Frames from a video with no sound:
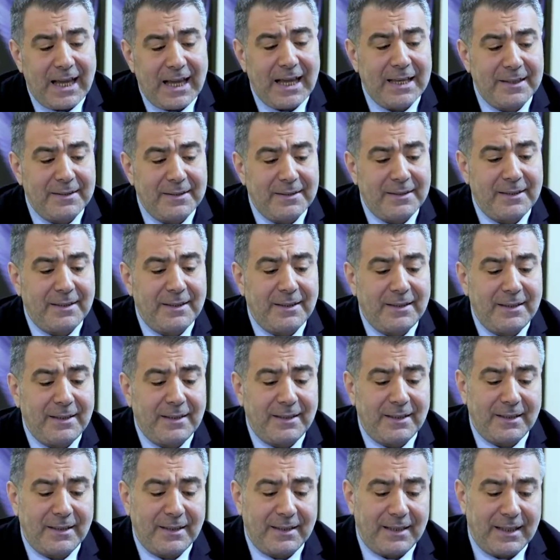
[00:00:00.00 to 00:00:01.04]

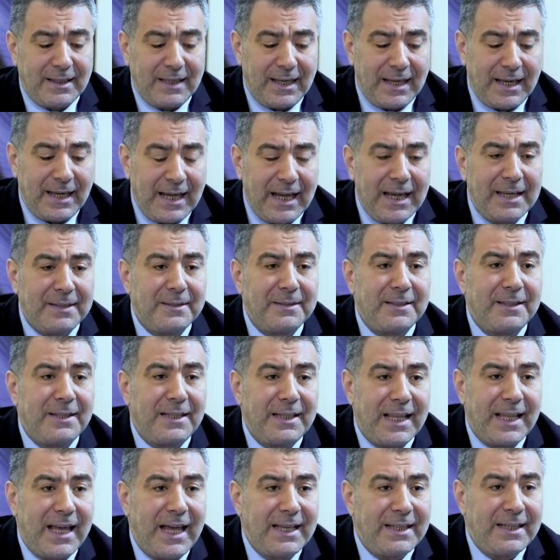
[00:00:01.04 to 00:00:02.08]
هذه هذه
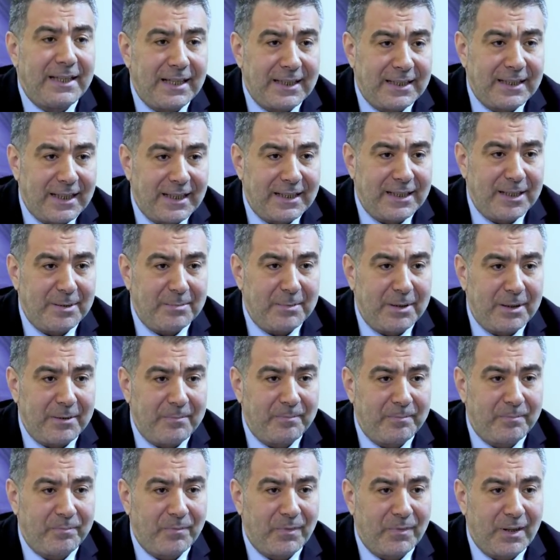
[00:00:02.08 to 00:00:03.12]
الآية الكريمة
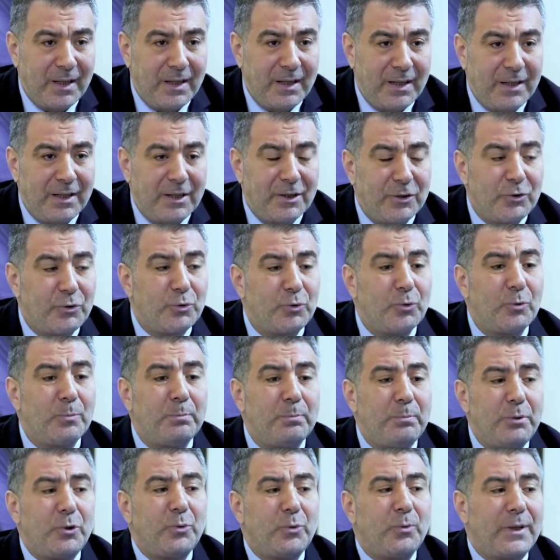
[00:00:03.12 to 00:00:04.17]

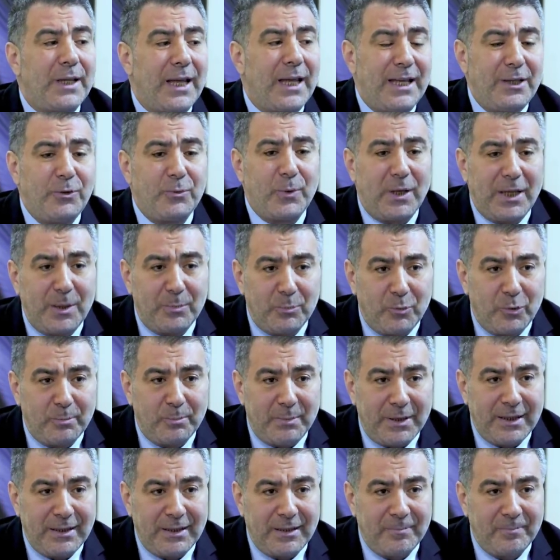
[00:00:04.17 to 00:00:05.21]
تنبئك أيها
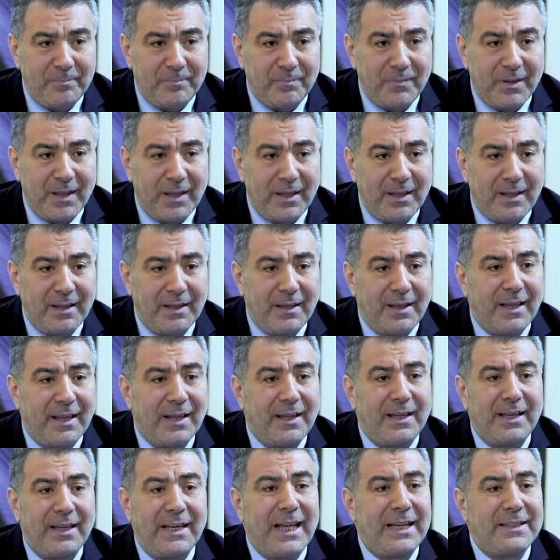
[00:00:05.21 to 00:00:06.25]
المؤمن
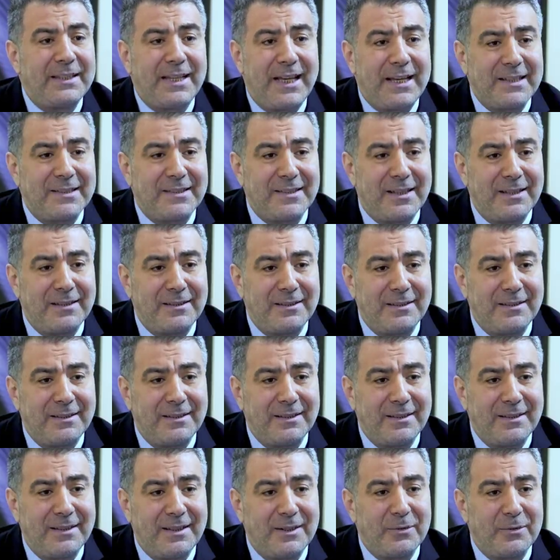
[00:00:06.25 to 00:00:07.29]
لا تحزن
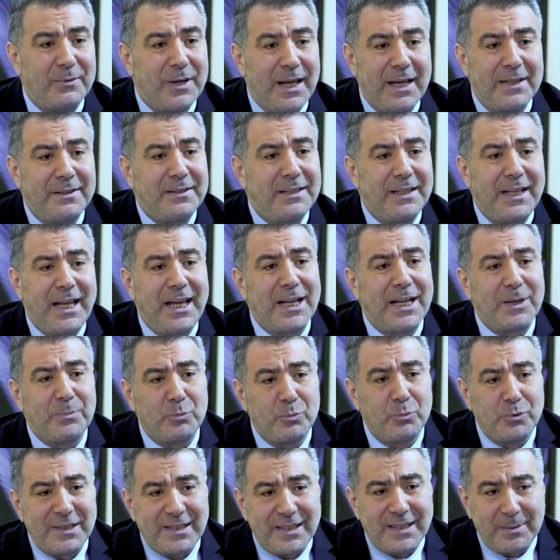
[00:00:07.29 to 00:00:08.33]
فهذه
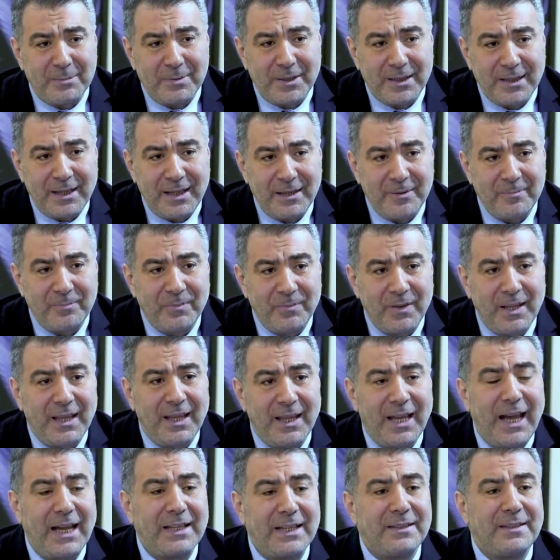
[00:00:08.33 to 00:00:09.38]
الحرب مستمرة
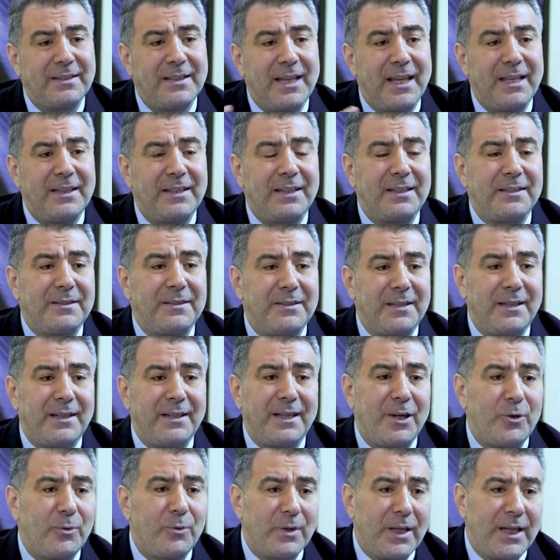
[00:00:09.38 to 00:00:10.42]
حتى يرث
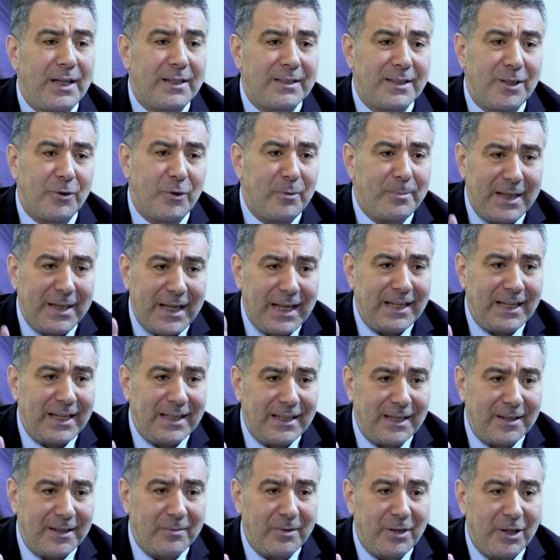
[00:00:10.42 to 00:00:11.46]
الله الأرض ومن
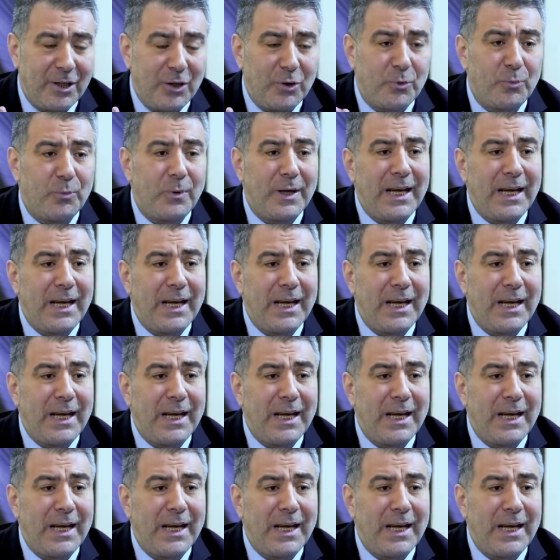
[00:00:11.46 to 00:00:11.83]
عليها وهي